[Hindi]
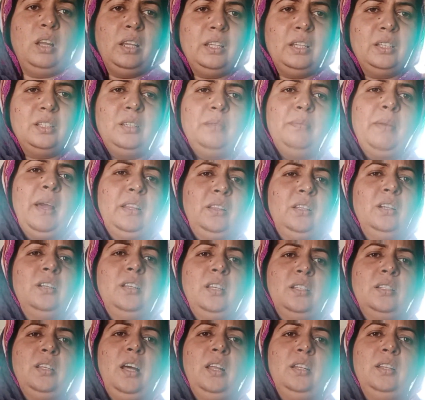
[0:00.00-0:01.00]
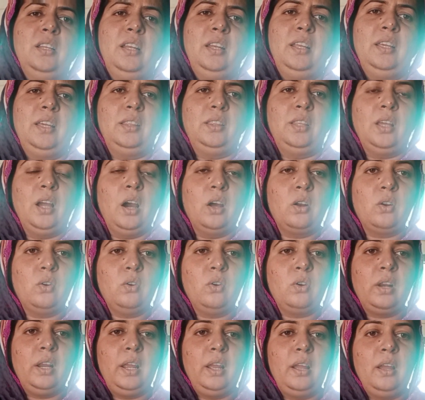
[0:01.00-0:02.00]
इजी मेथड के साथ यानी कि तैयार
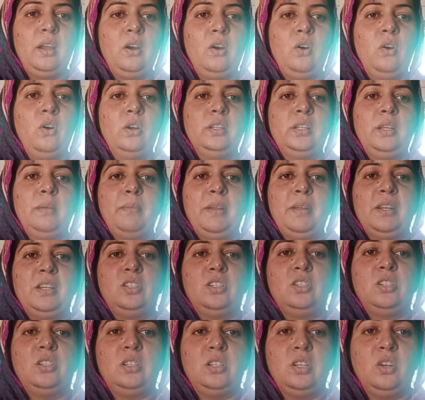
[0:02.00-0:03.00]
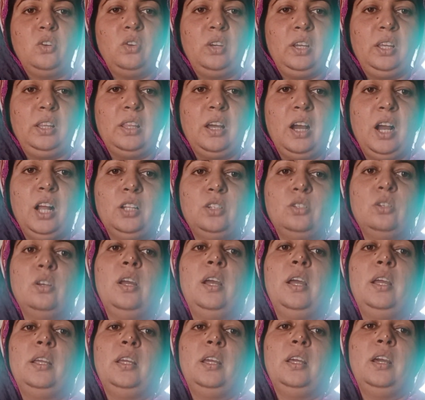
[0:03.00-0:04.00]
हो रहे हैं और ये मैंने चनों की दाल जो
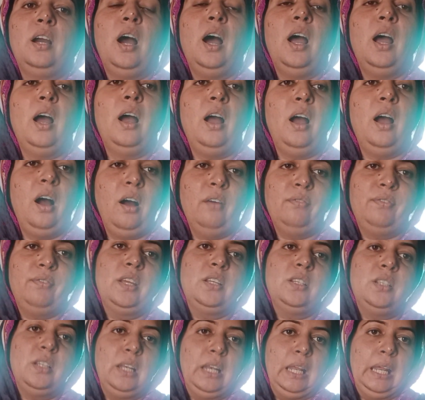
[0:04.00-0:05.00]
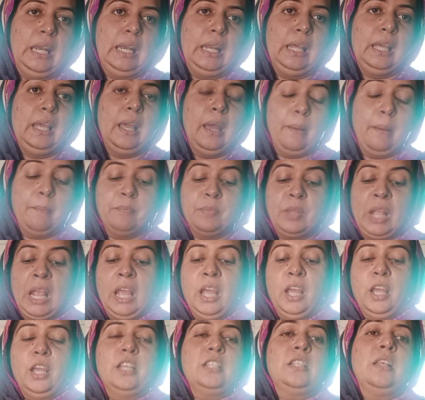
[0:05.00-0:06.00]
है ये हाफ़ के जी ले ली है
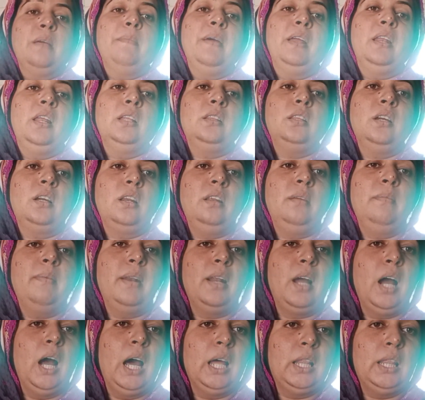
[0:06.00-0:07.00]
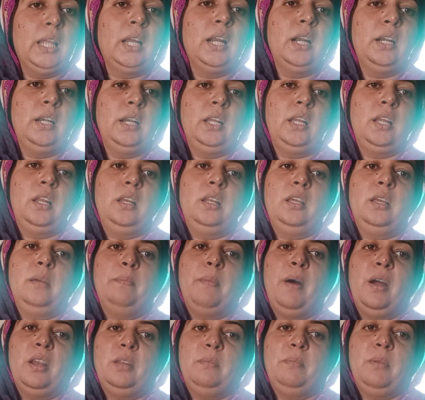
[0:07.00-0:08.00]
इसे मैंने तकरीबन आधे घंटे के लिए
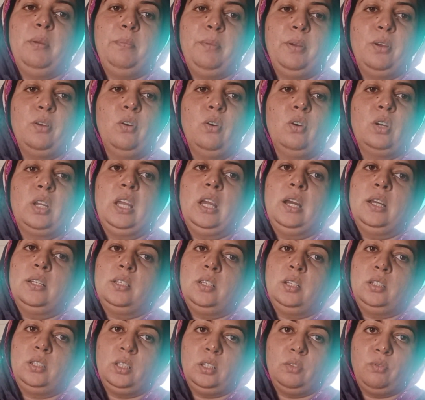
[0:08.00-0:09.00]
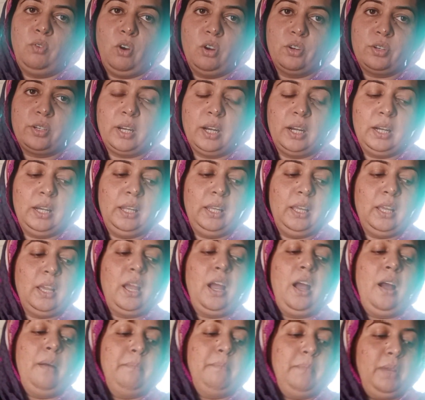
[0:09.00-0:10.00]
पानी में भिगो के अच्छे से वॉश कर
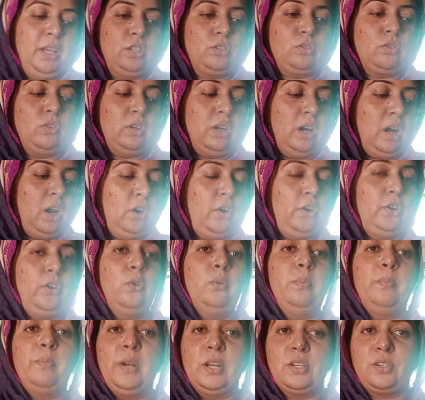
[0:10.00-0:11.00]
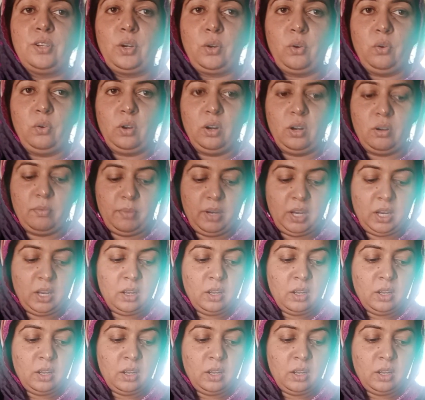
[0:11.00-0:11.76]
लिया है अब मैं इसको डाल रही हूँ प्रेशर कुकर में